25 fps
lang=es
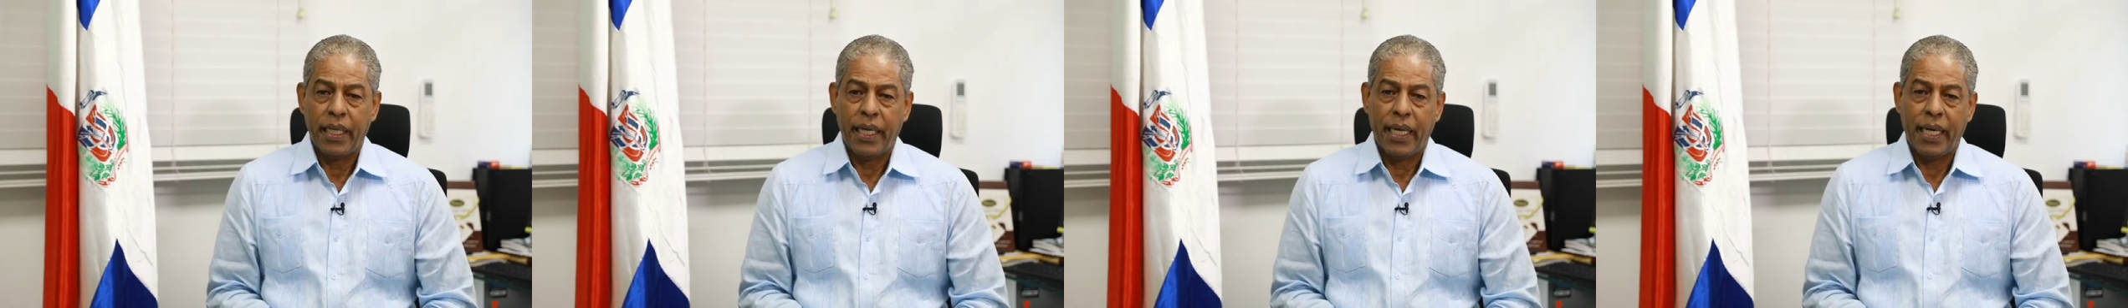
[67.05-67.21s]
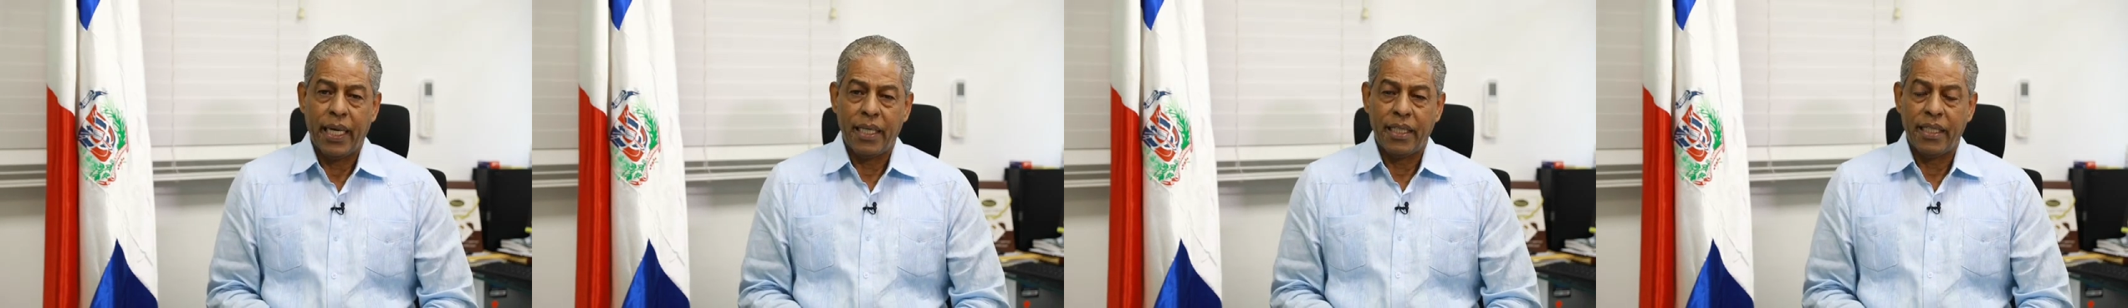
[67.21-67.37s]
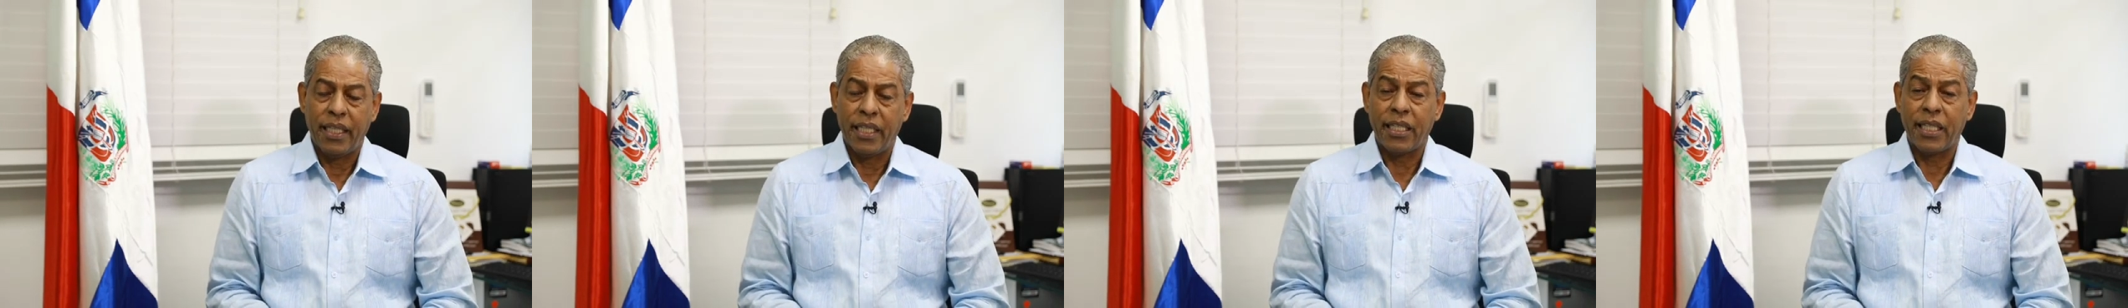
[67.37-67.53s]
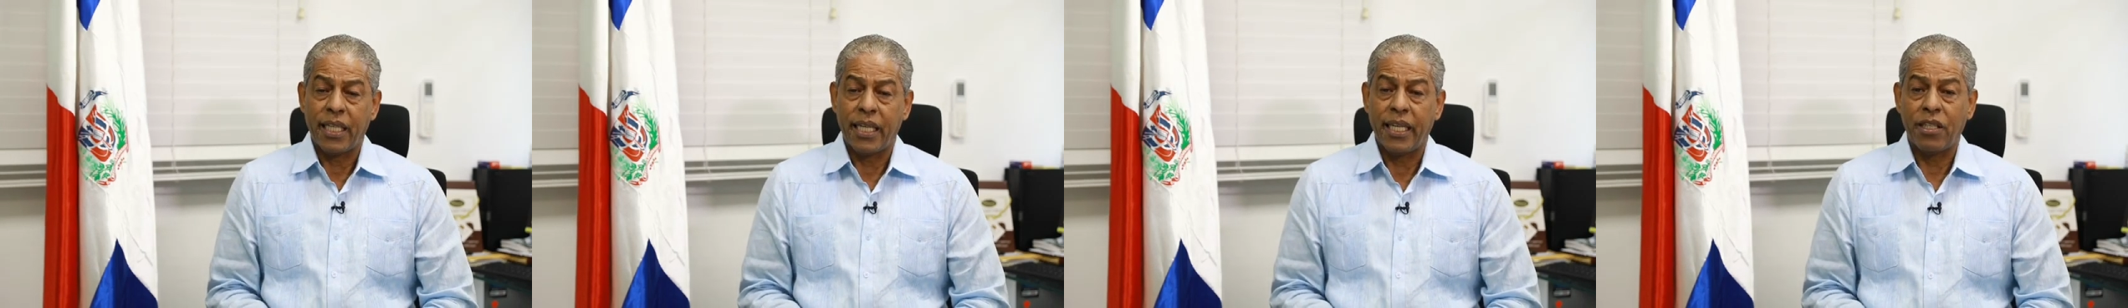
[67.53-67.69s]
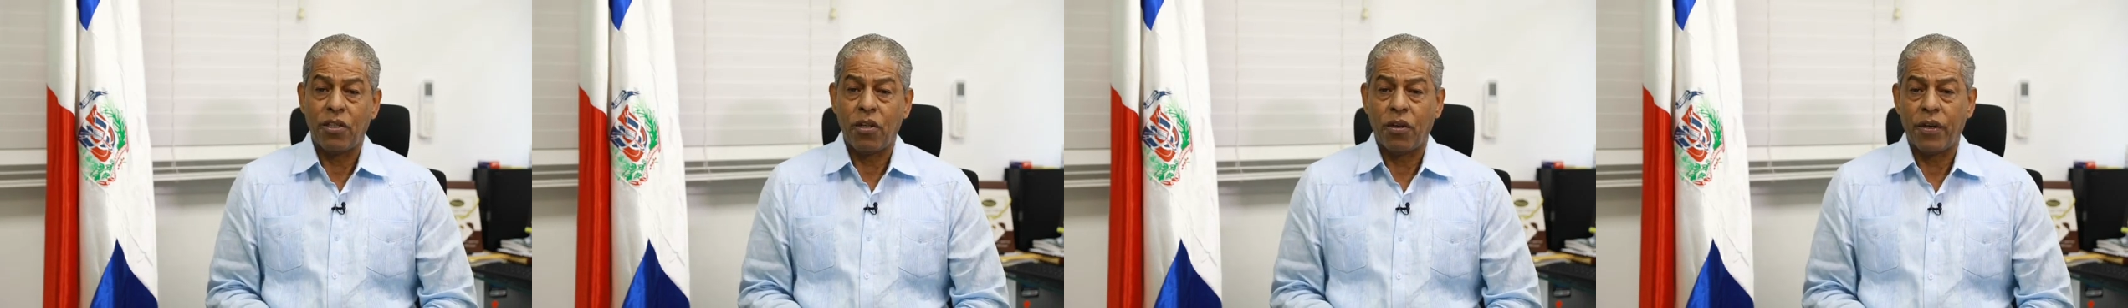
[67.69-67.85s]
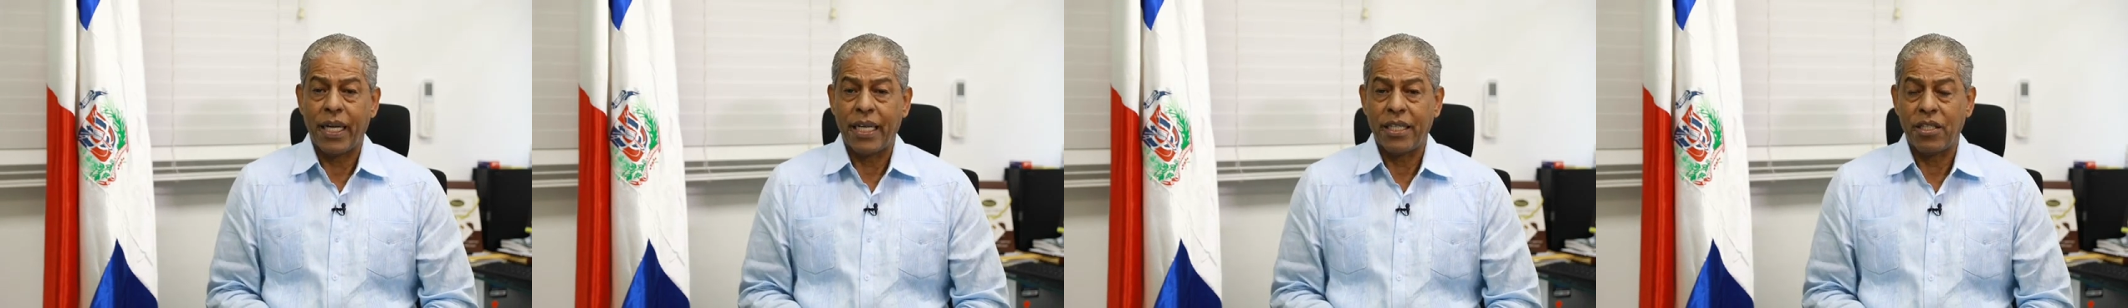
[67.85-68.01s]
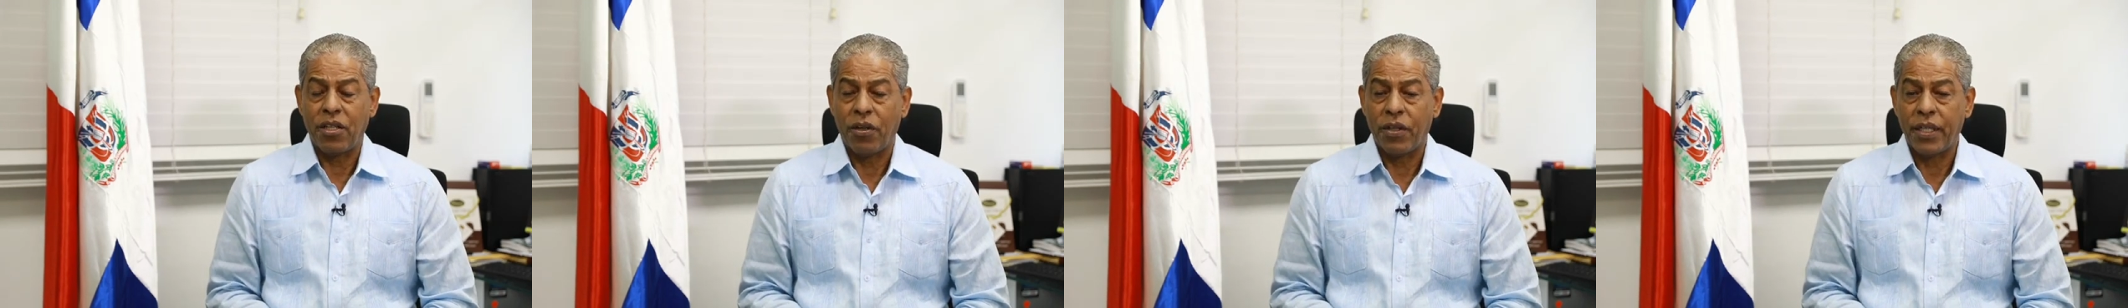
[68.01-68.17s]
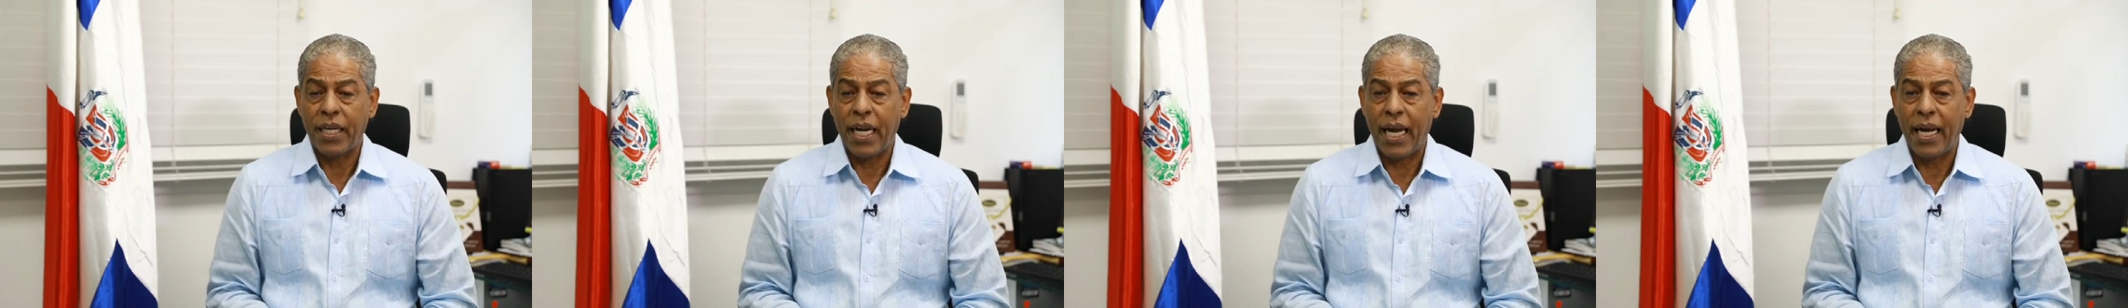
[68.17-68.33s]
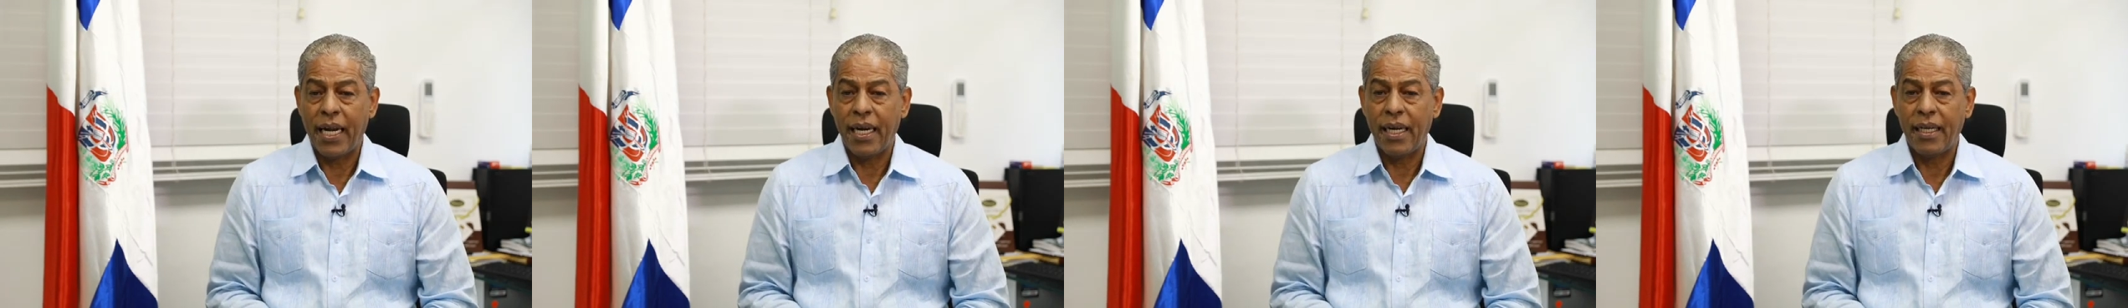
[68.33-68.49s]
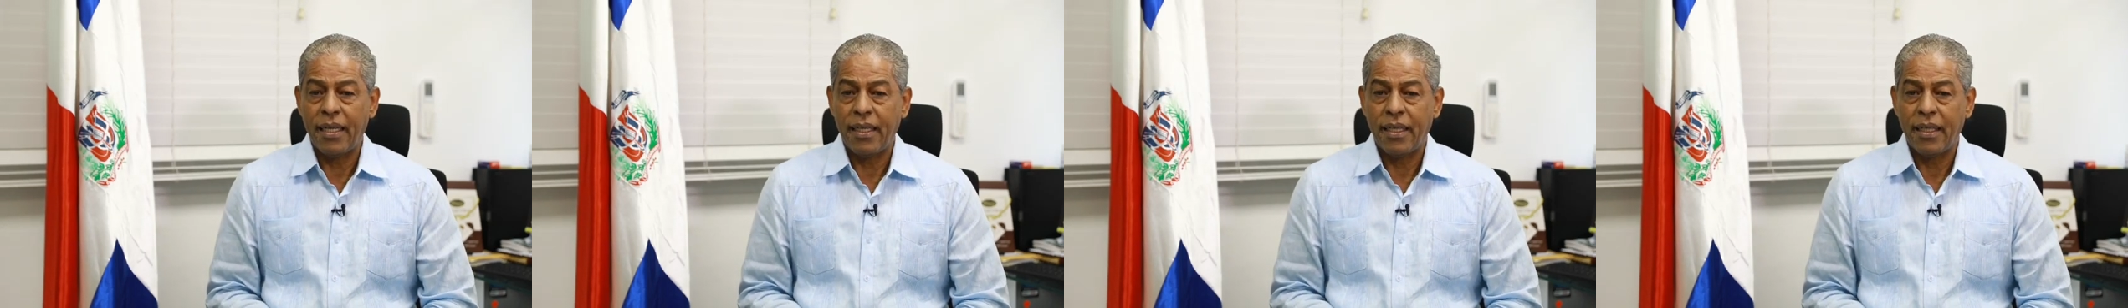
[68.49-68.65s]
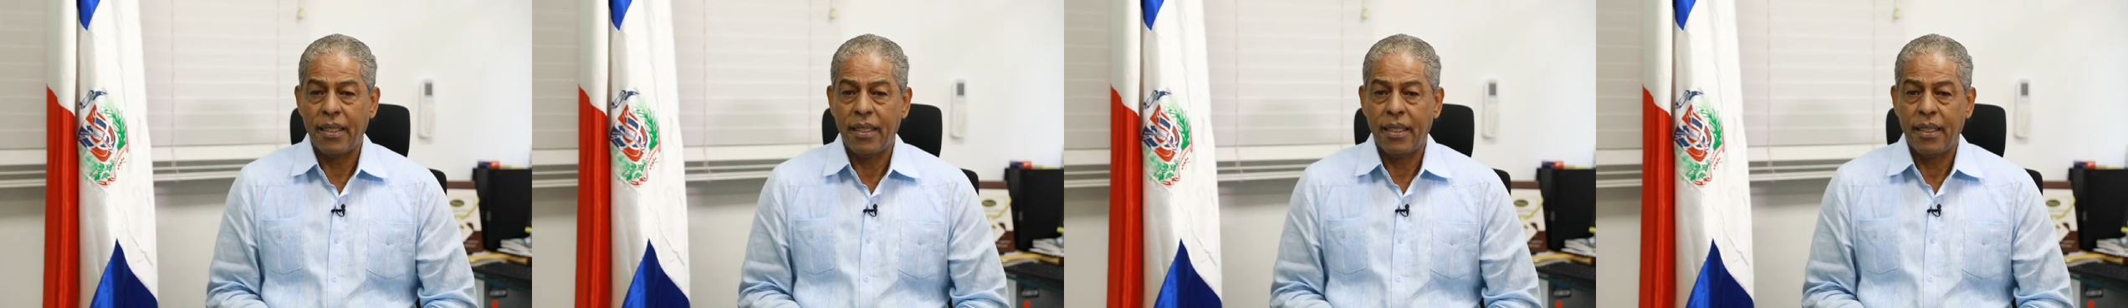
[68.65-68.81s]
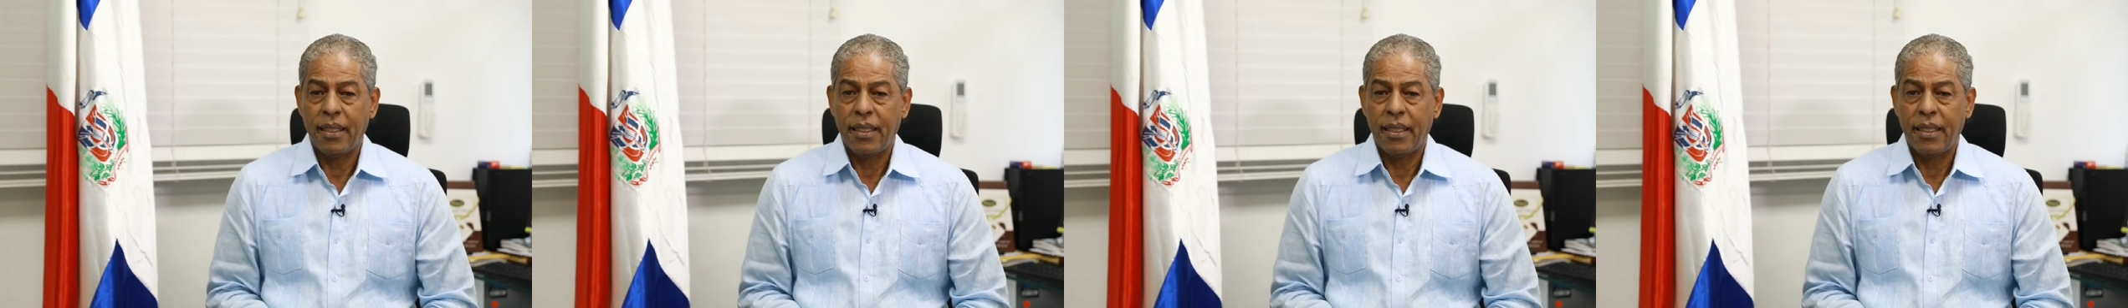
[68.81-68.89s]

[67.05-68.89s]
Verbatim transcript: el Distrito Nacional,